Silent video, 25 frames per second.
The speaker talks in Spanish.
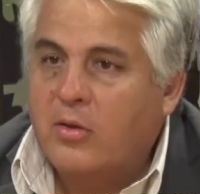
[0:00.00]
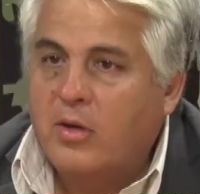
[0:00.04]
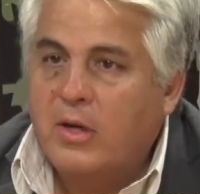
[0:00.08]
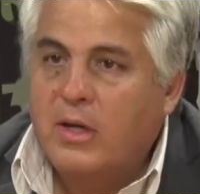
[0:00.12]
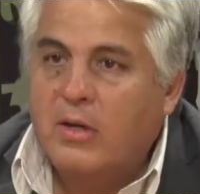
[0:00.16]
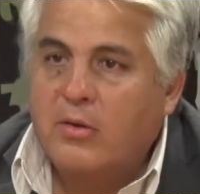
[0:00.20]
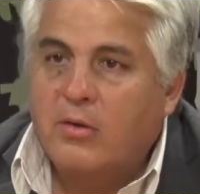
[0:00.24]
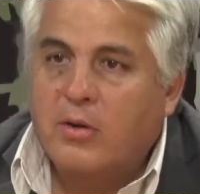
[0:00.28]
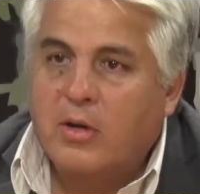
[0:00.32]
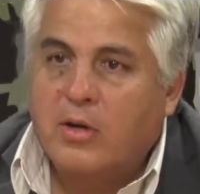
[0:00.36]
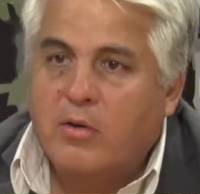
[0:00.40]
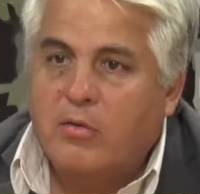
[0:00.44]
de
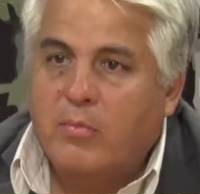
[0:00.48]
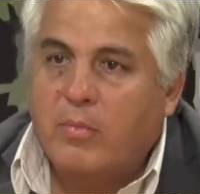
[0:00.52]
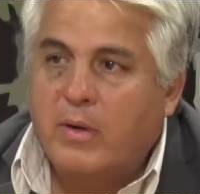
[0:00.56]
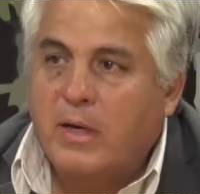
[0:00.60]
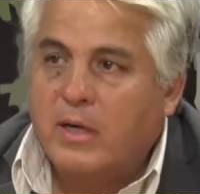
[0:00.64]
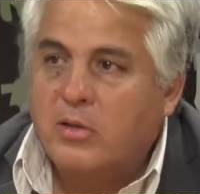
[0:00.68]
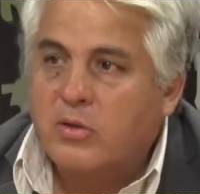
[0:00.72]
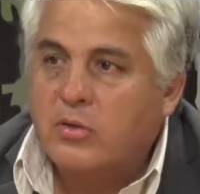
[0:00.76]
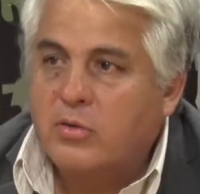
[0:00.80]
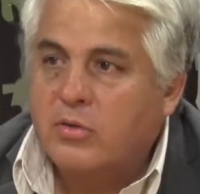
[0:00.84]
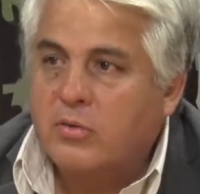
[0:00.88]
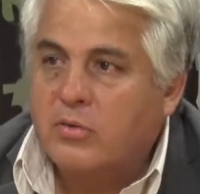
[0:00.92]
libre
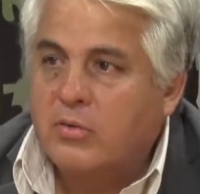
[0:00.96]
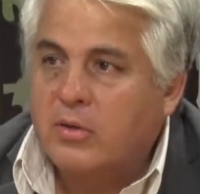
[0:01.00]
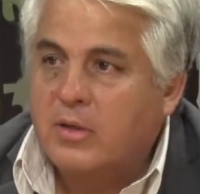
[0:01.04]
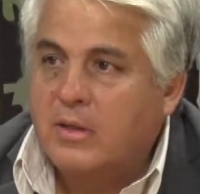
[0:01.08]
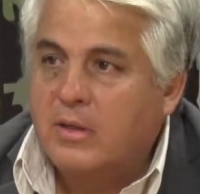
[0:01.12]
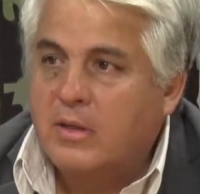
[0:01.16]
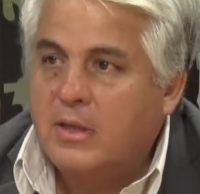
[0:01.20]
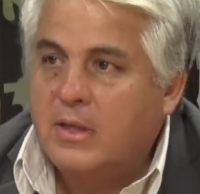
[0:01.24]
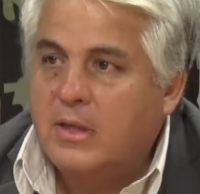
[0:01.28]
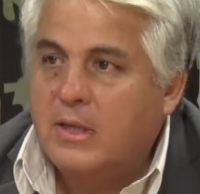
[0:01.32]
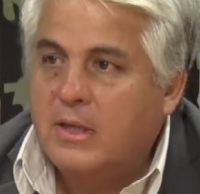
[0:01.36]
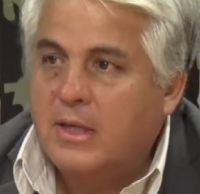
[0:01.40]
comercio donde
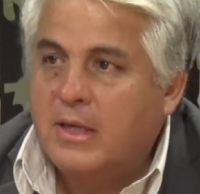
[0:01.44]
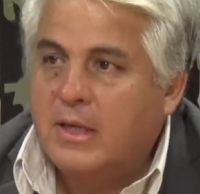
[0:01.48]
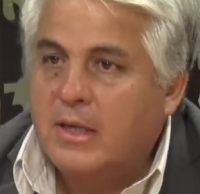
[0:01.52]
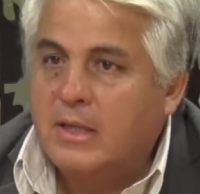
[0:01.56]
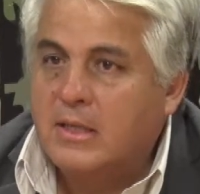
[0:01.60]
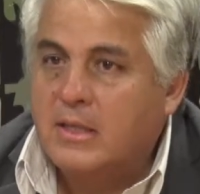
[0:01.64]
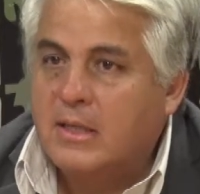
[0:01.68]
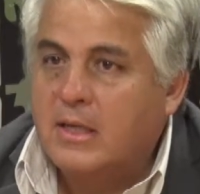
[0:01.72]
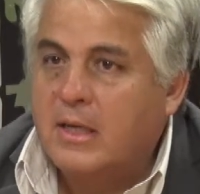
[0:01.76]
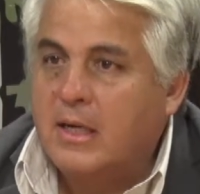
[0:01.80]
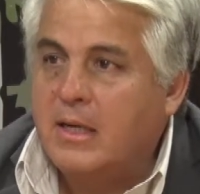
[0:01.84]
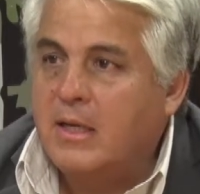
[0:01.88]
tiene
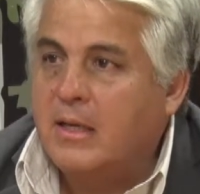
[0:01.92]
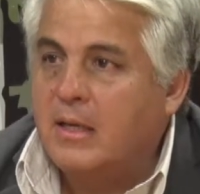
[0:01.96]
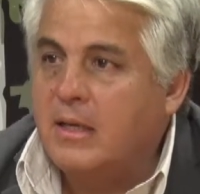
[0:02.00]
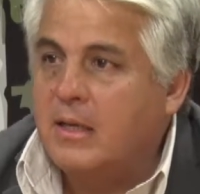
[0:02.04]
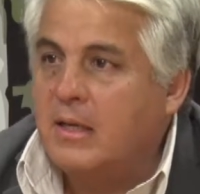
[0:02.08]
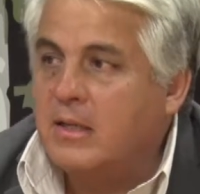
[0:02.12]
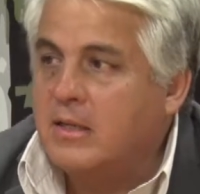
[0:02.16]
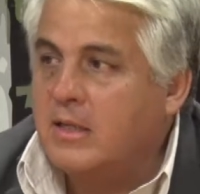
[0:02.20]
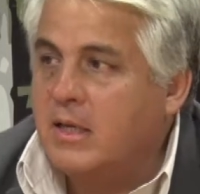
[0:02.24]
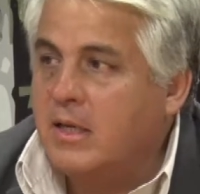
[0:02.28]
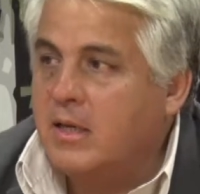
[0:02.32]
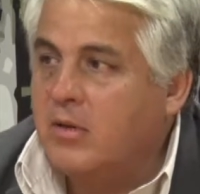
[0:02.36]
aranceles de
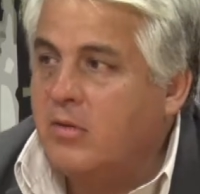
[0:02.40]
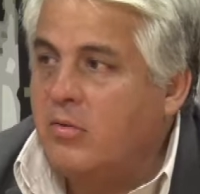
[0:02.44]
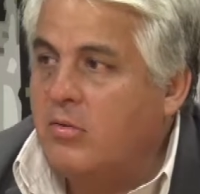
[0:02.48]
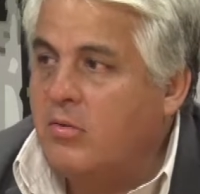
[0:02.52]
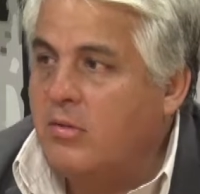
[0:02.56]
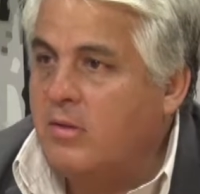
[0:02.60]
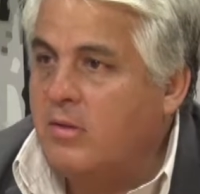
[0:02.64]
cero